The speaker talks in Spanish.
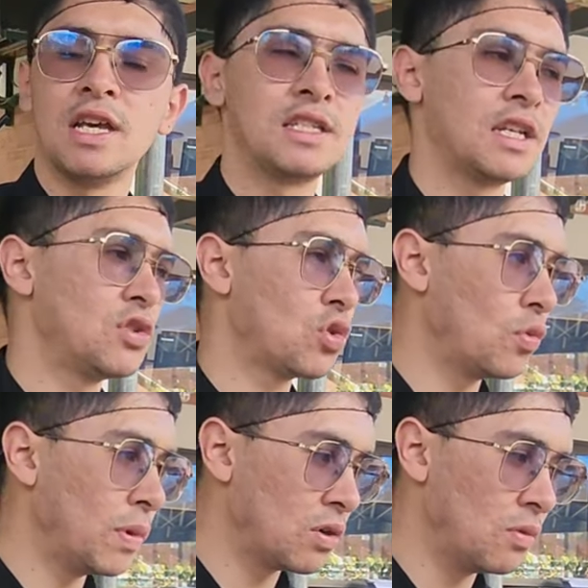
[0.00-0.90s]
Se
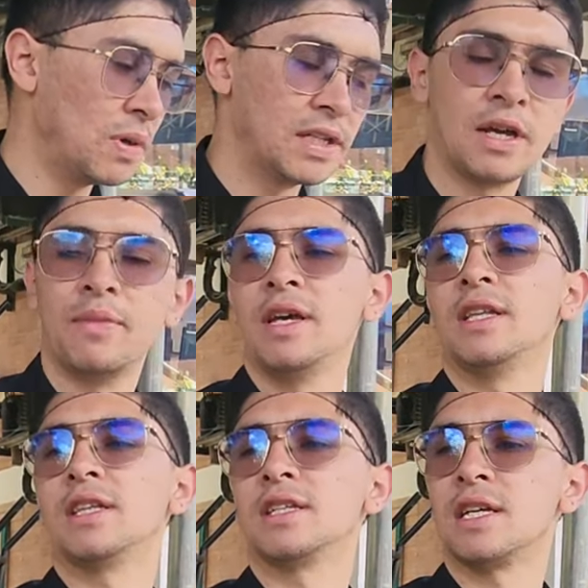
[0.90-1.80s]
desocupan
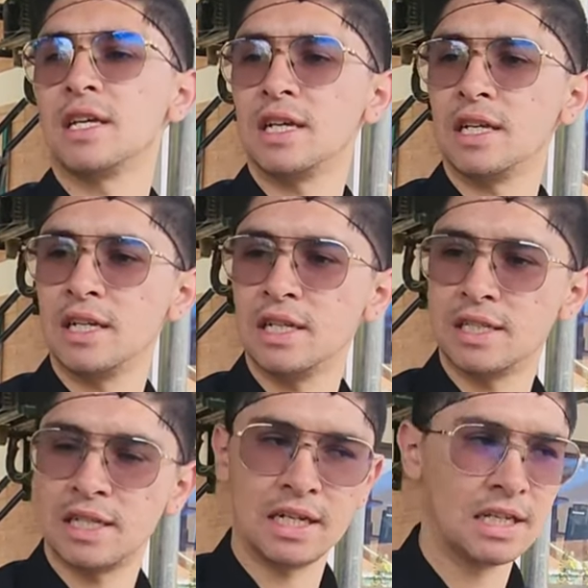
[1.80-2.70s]
completamente, se,
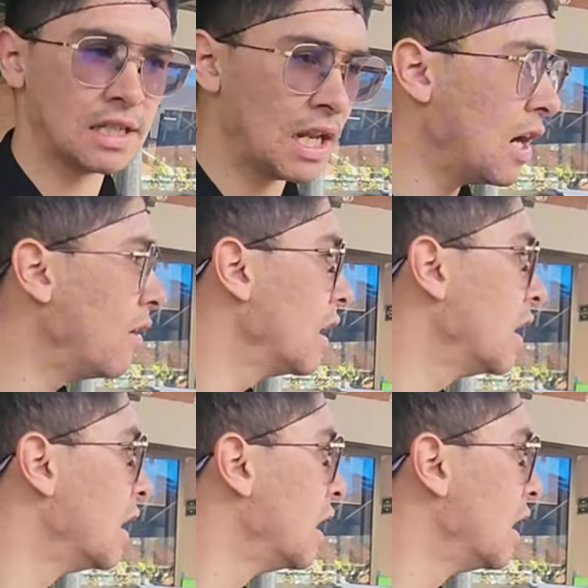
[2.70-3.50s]
se les lava.